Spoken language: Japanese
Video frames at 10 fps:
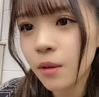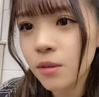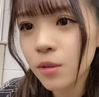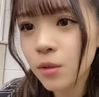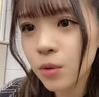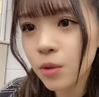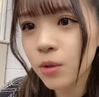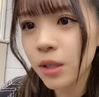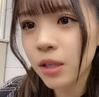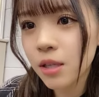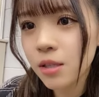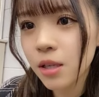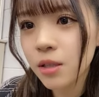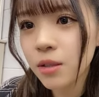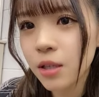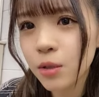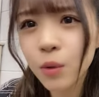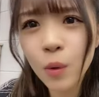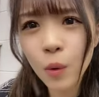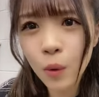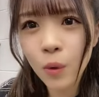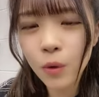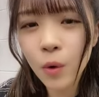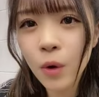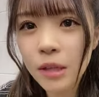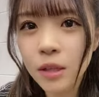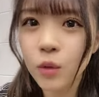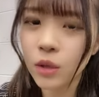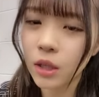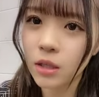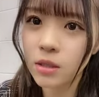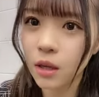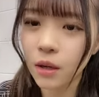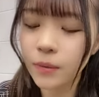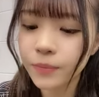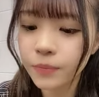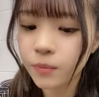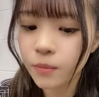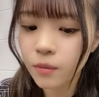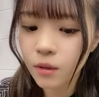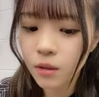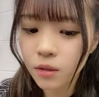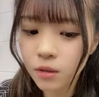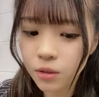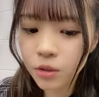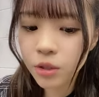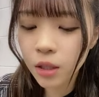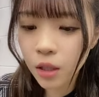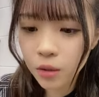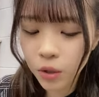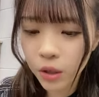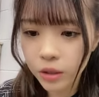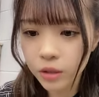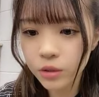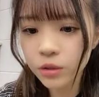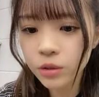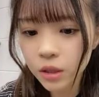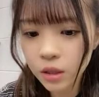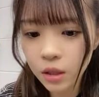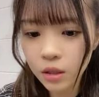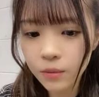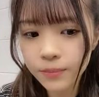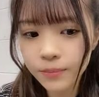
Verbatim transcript: その頃は何歳ぐらいその頃濃かった時ですか17とかかな1717